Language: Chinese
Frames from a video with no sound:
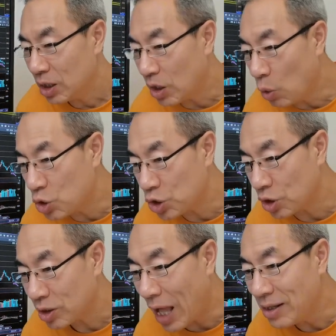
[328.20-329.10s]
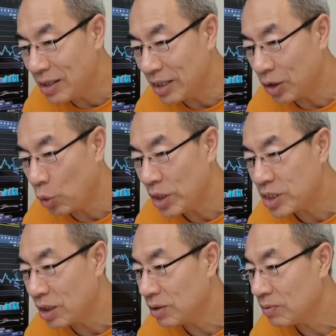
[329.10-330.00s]
道指探底回
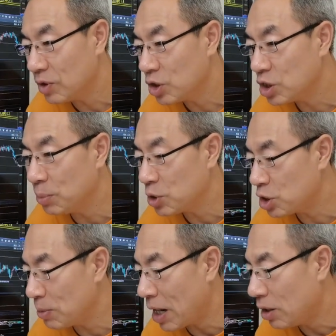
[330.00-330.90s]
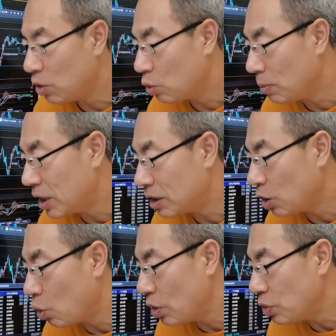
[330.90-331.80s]
升，这不是吗？我们给它
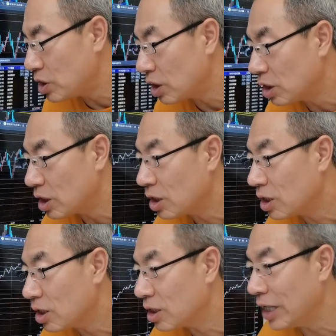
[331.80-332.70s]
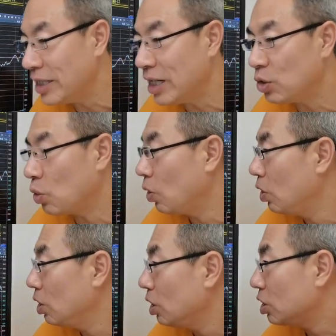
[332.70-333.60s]
换算成 K 线图，
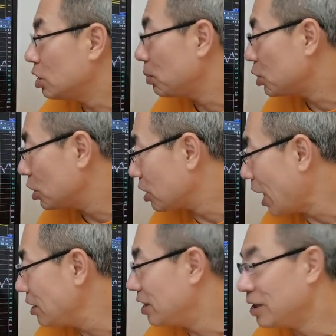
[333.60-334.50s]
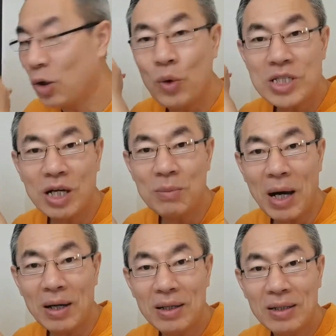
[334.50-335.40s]
这不是探底回升
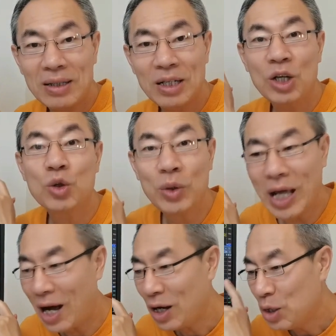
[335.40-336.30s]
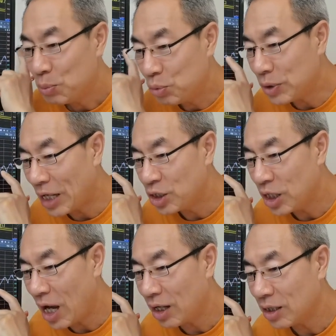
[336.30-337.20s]
吗？对呀，不单这
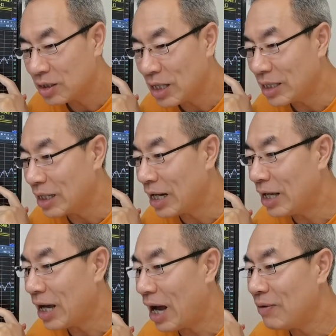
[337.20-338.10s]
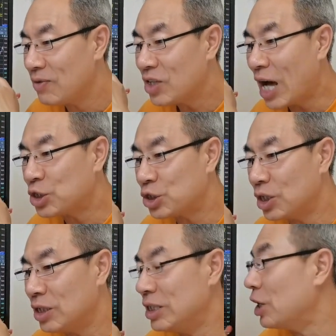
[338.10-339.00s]
样，大家再来看纳
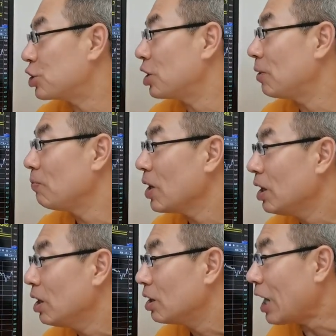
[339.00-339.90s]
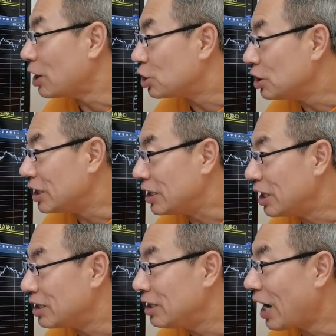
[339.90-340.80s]
指也是，纳指底
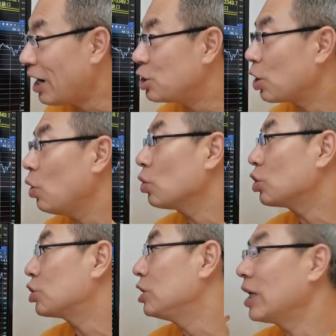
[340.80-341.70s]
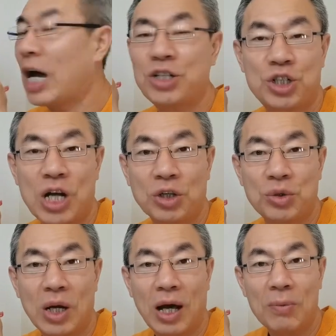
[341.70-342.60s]
下低开之后直接开始上
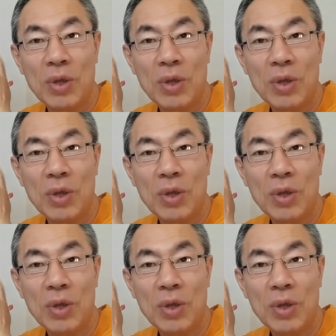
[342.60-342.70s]
去了，